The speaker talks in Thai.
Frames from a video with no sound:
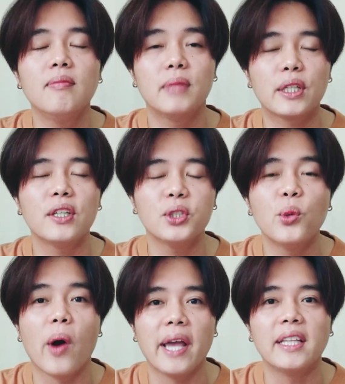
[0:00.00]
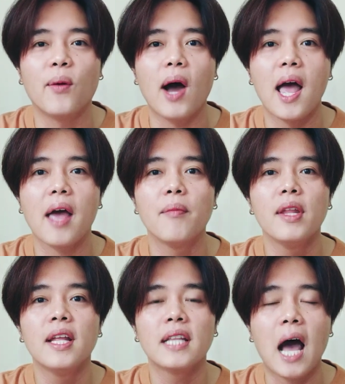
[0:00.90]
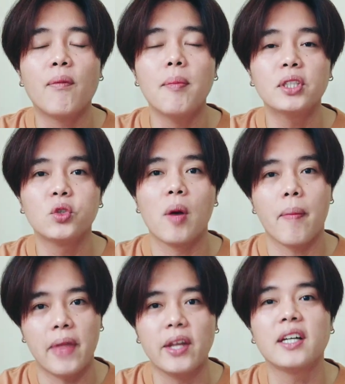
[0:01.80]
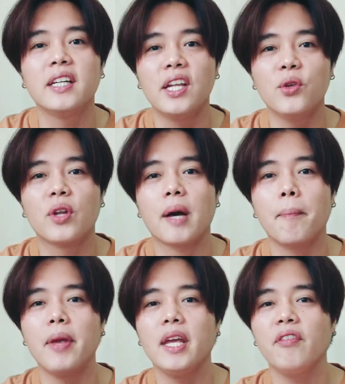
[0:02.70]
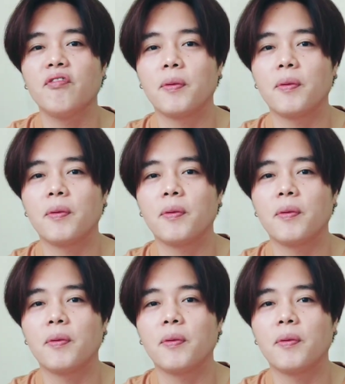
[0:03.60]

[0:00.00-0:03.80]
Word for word: มันก็สวยแต่ว่าถามว่ามันสวยแบบไหนเดี๋ยวขึ้นให้ดูนะครับปิ๊ง